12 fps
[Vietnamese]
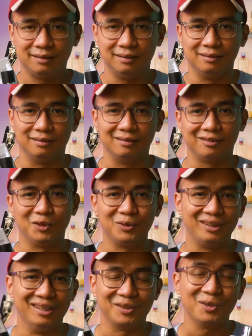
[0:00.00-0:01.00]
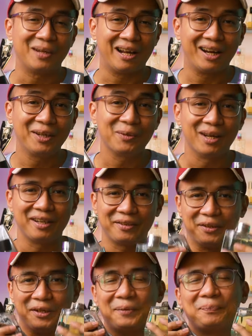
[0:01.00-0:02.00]
uh, thôi thì được lúc nào hay lúc đấy.
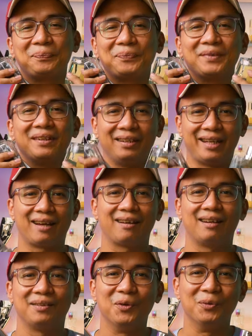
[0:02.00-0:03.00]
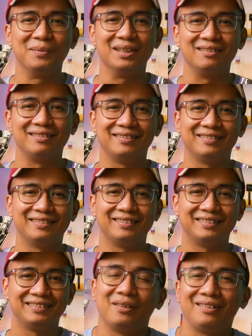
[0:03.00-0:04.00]
Đó, Jacques Lang Homer.
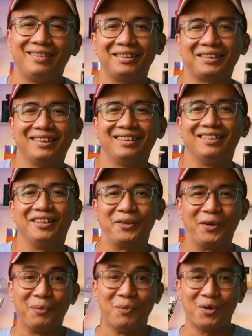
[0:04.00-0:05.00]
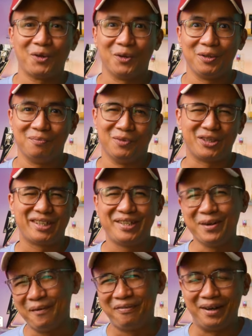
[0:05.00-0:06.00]
Thứ tư đó là bộ đôi một
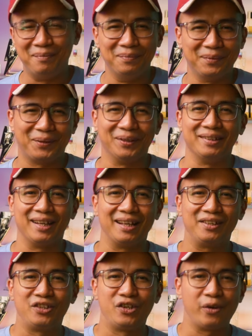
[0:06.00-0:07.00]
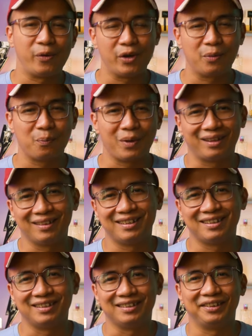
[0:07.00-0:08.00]
siêu phẩm của nhà Thierry
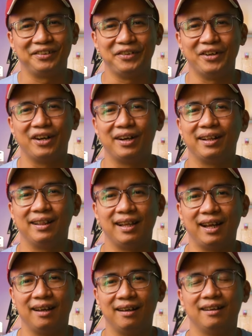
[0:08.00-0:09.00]
Mugler, đó là